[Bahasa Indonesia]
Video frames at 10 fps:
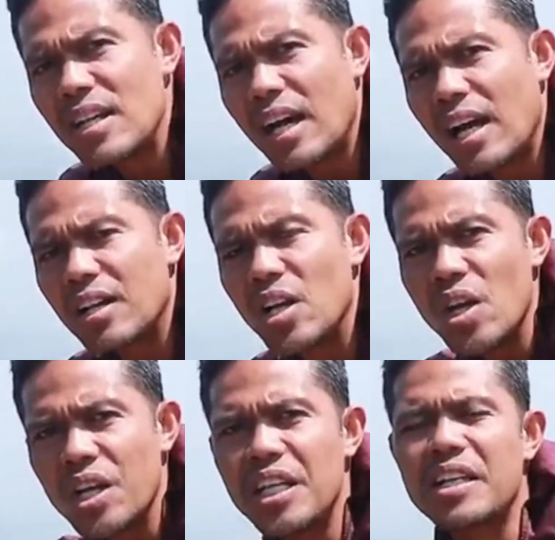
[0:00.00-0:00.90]
jalan,
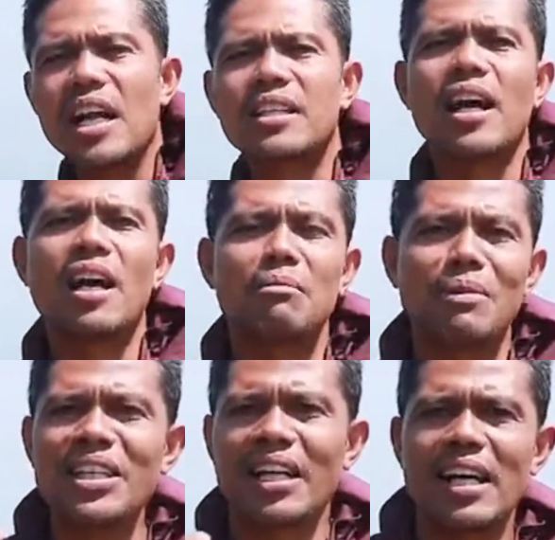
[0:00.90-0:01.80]
dia datang
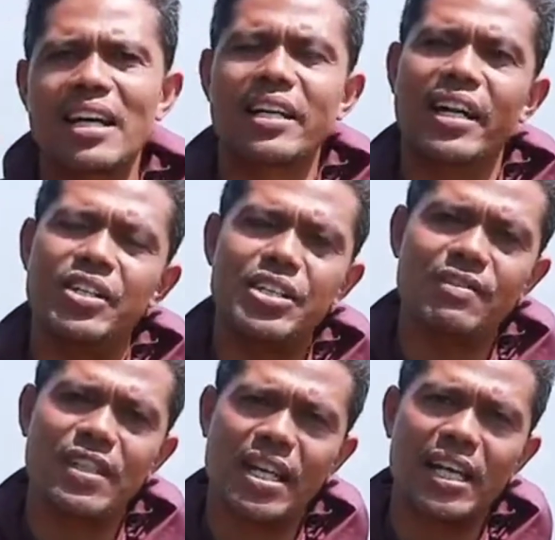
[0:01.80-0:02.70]
menyegarkan
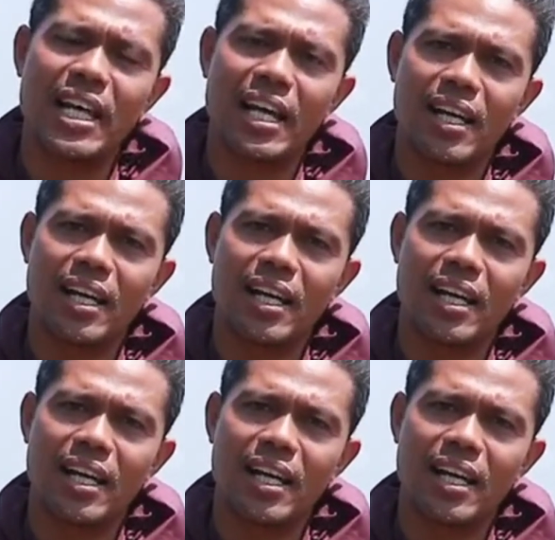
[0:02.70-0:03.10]
jiwa saya.